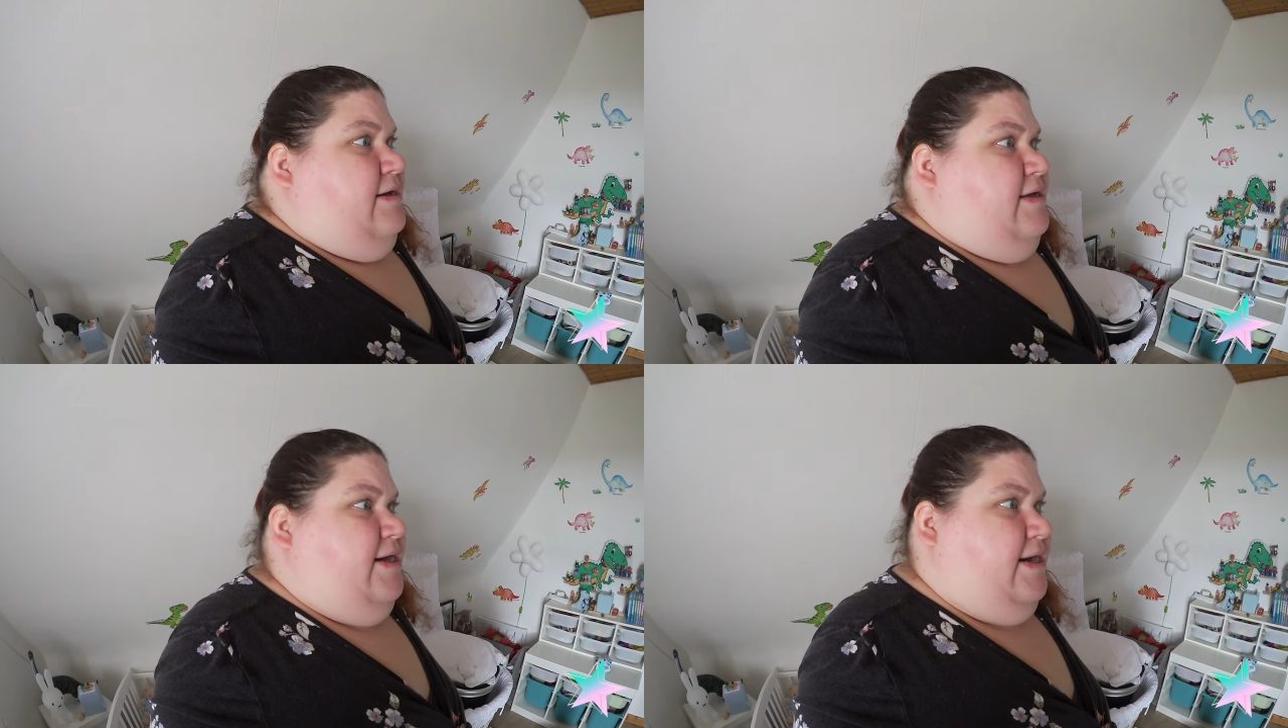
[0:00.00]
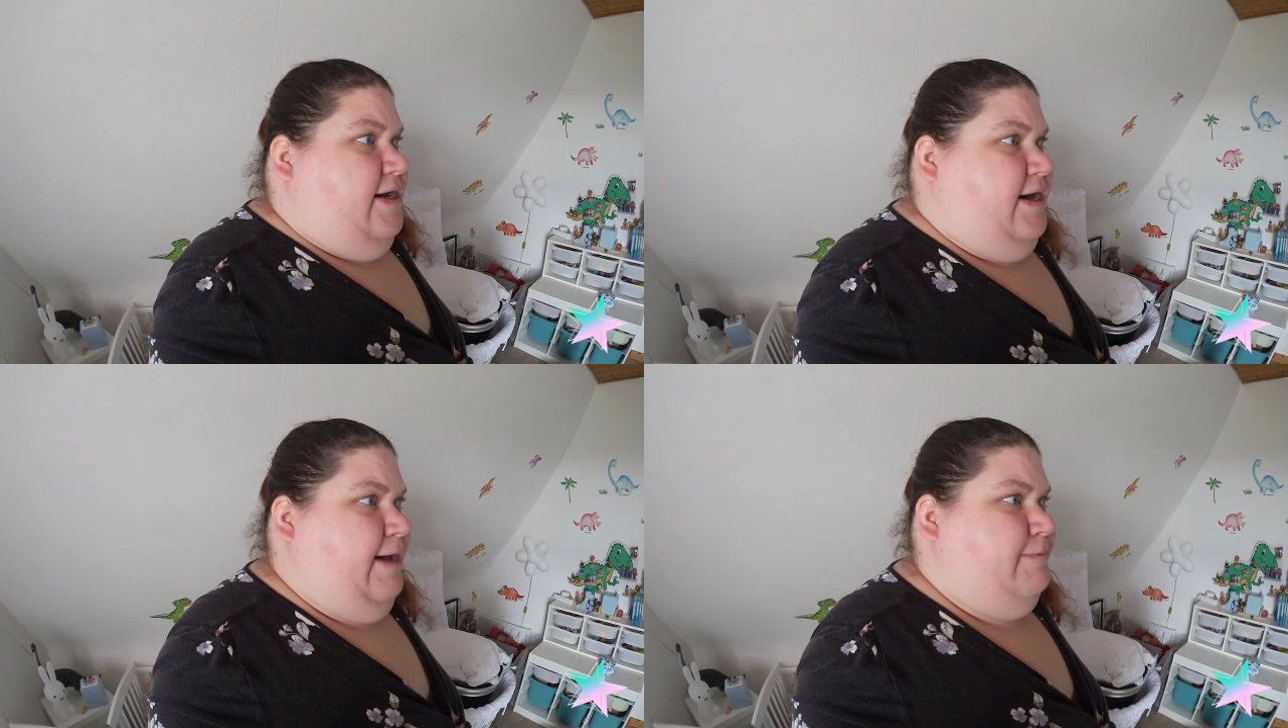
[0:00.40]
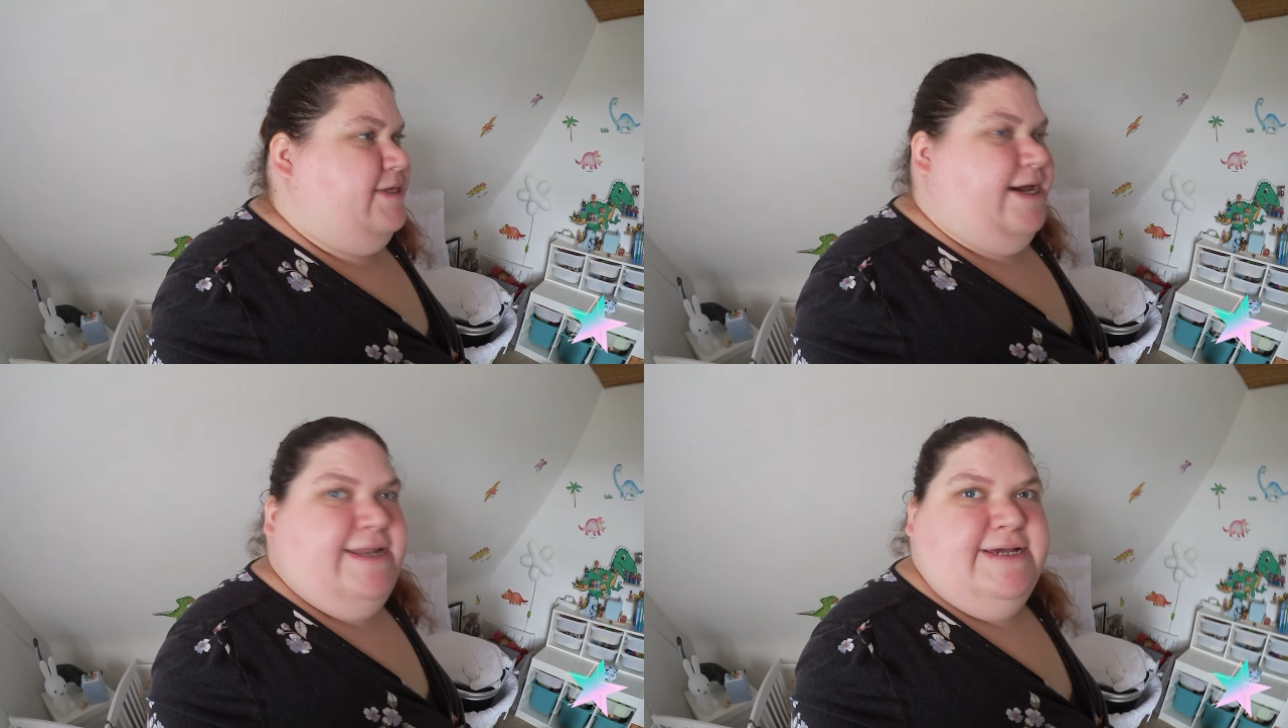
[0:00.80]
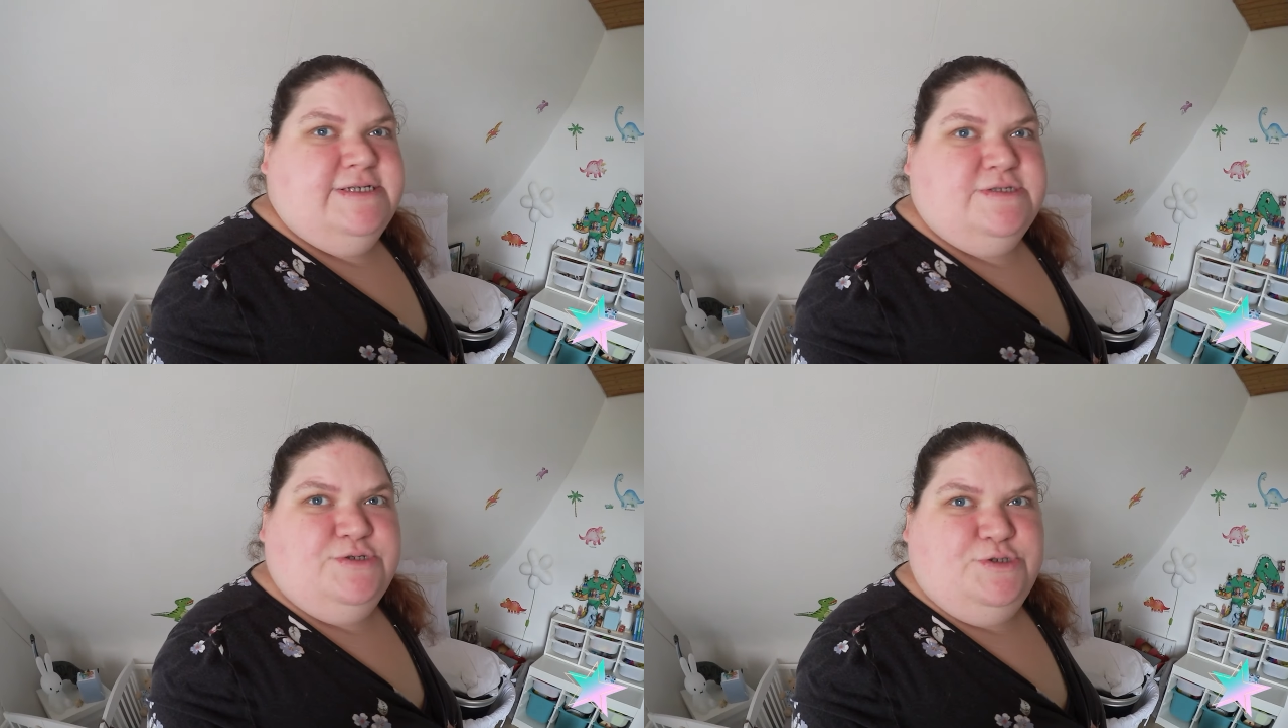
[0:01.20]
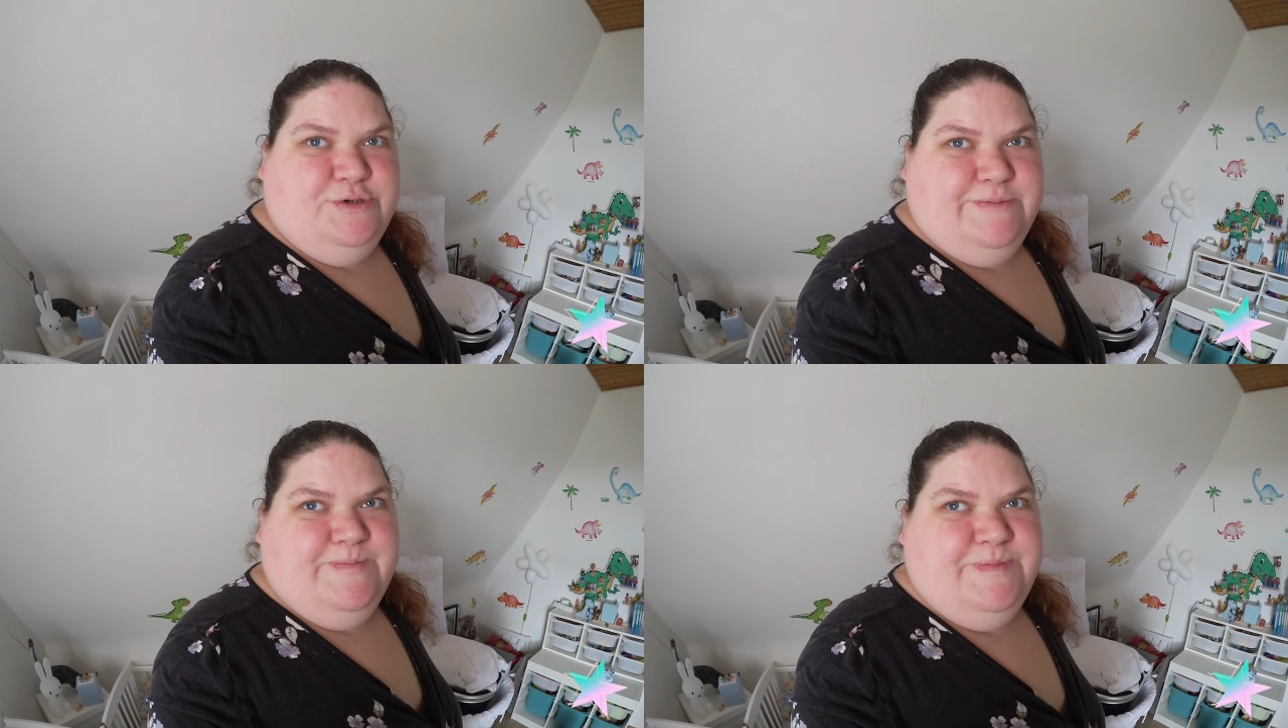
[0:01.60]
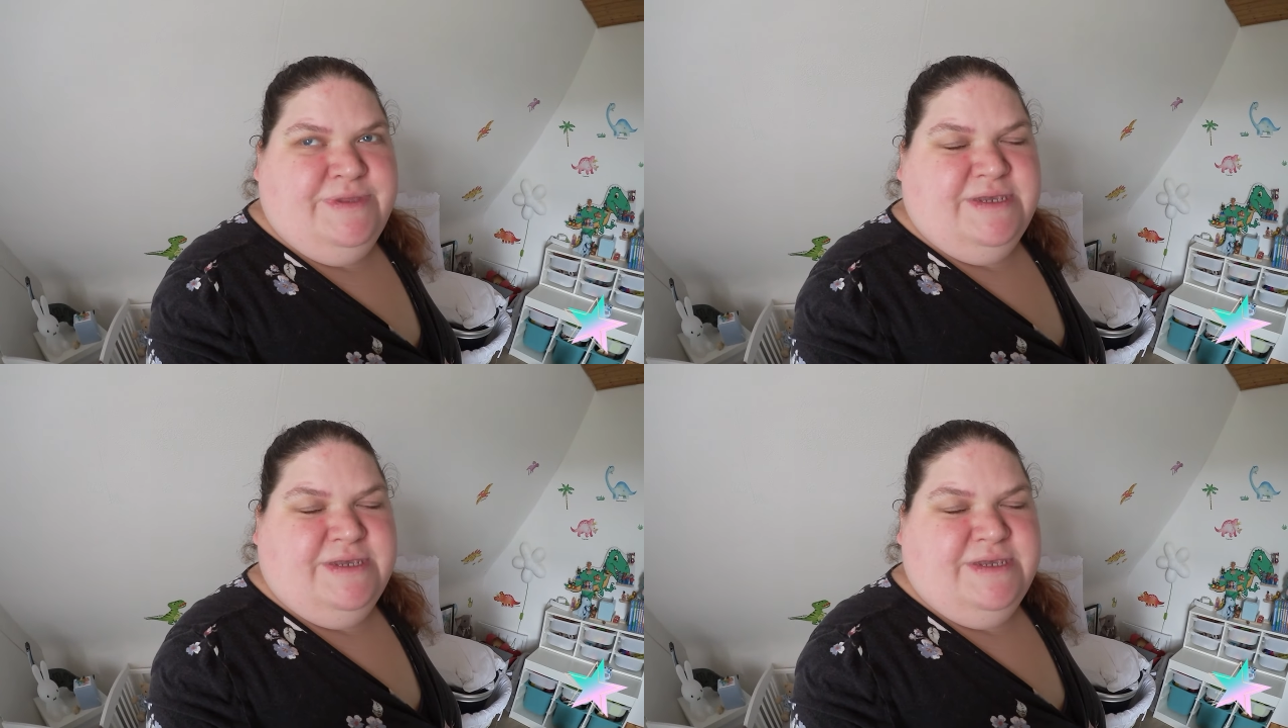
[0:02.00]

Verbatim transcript: ja, habe ich einiges zu tun.